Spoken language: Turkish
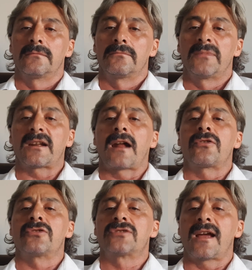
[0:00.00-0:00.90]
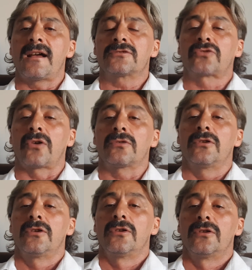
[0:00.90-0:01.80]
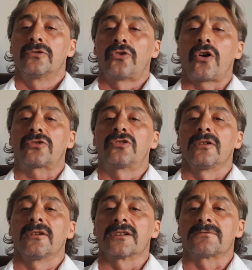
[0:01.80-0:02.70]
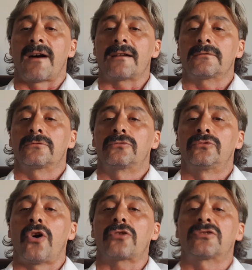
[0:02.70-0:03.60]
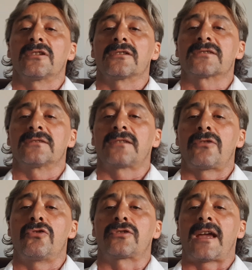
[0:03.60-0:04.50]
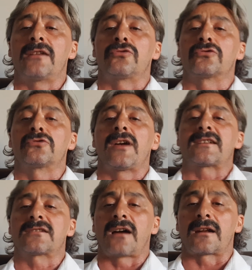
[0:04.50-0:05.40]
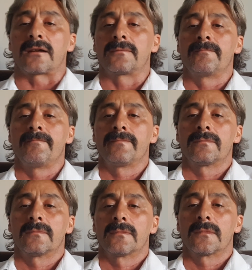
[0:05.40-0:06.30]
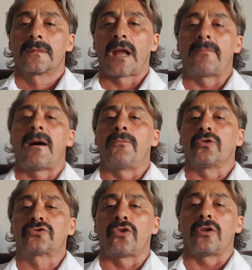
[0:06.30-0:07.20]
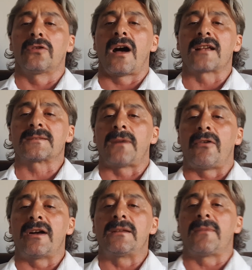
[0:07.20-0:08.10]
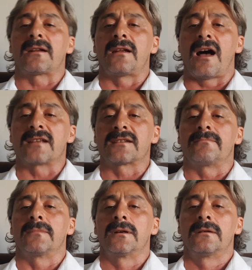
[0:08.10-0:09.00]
Bir an önce son 4 yılınız var. 4 yılınızda ülkeyi düzlüğe çıkarın. Tamam otoyol lazım, havalimanı lazım.